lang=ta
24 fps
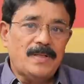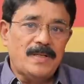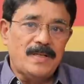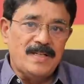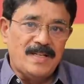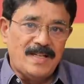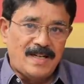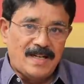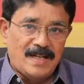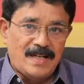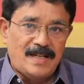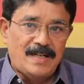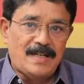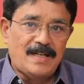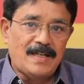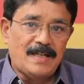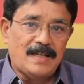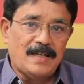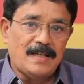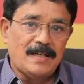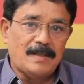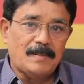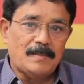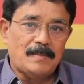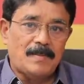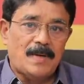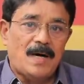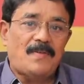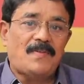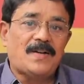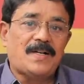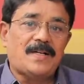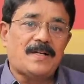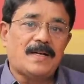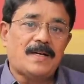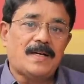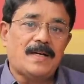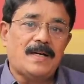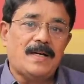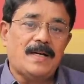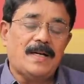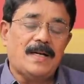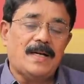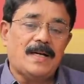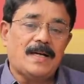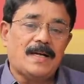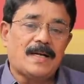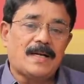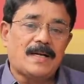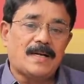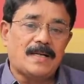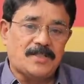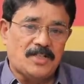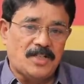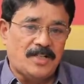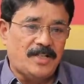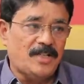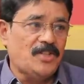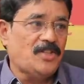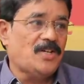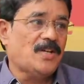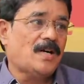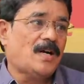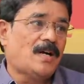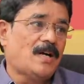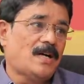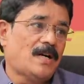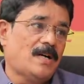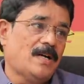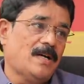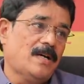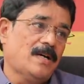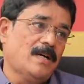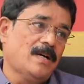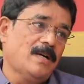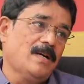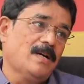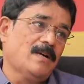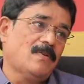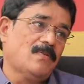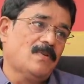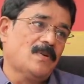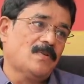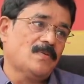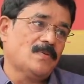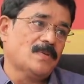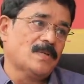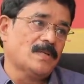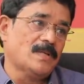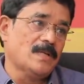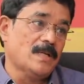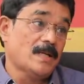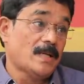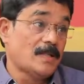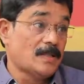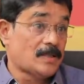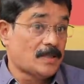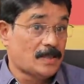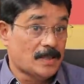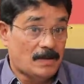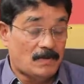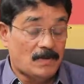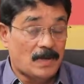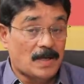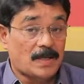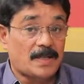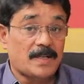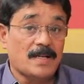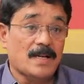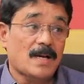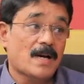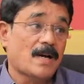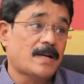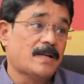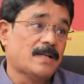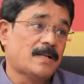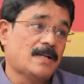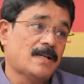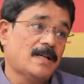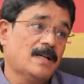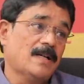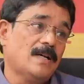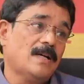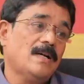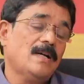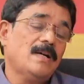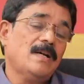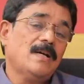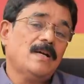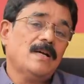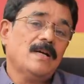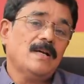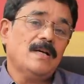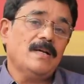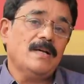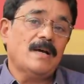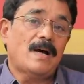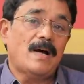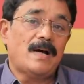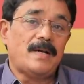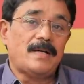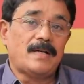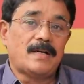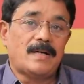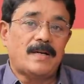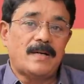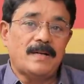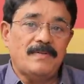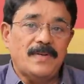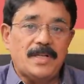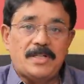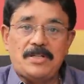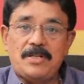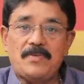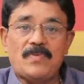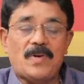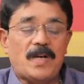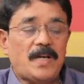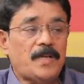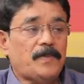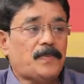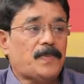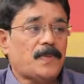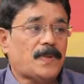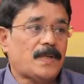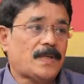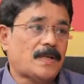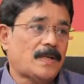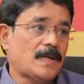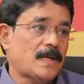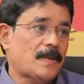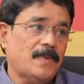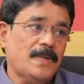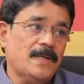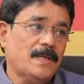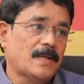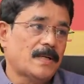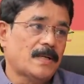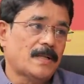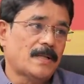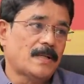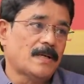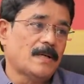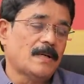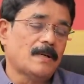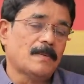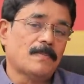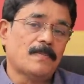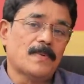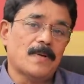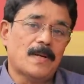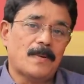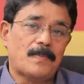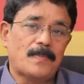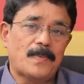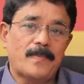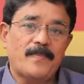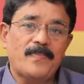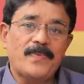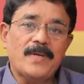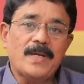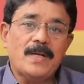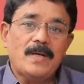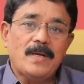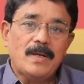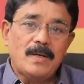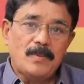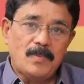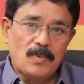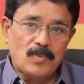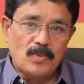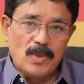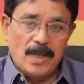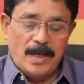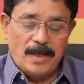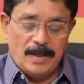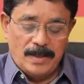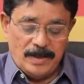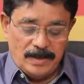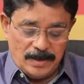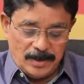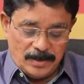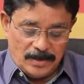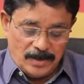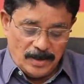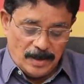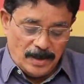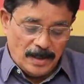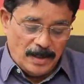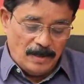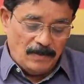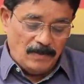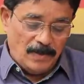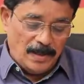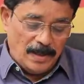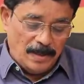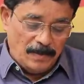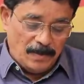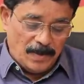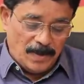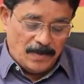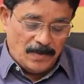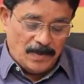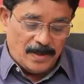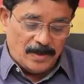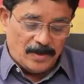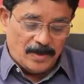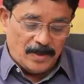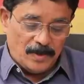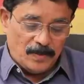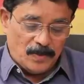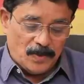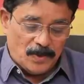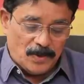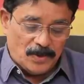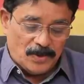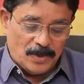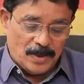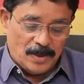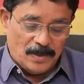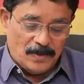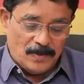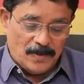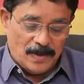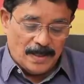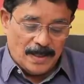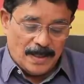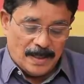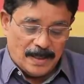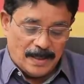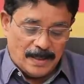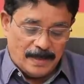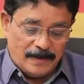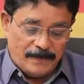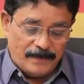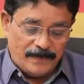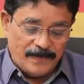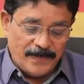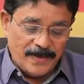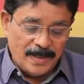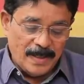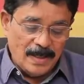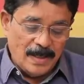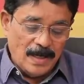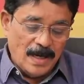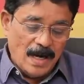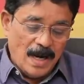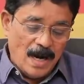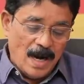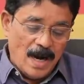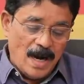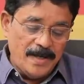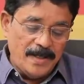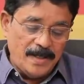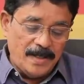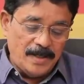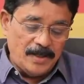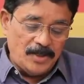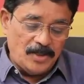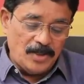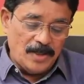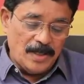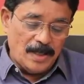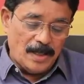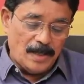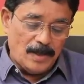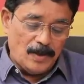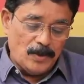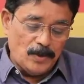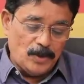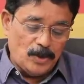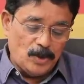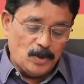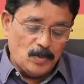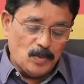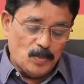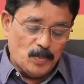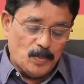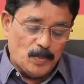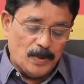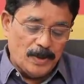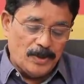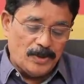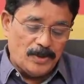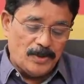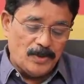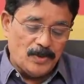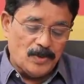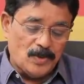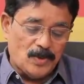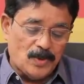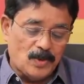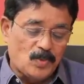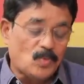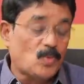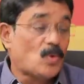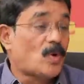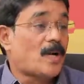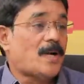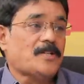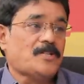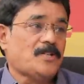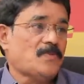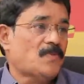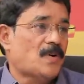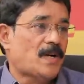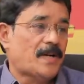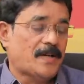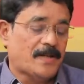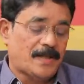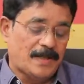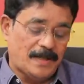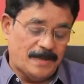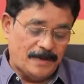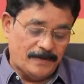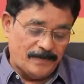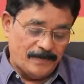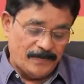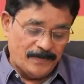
இந்த இரண்டு மாவட்டங்களில் கட்சி ரீதியாக எவ்வளவு செல்வாக்கு யாருக்கு யாருக்கான வெற்றி வாய்ப்பு இருக்குது அப்படிங்கிறத பார்ப்போம் உதாரணத்துக்கு திருநெல்வேலி மாவட்டத்தை பொறுத்தளவில் ஆயிரத்தி எழுநூற்றி முப்பத்தி ஒரு ஊராட்சி வார்டுகள்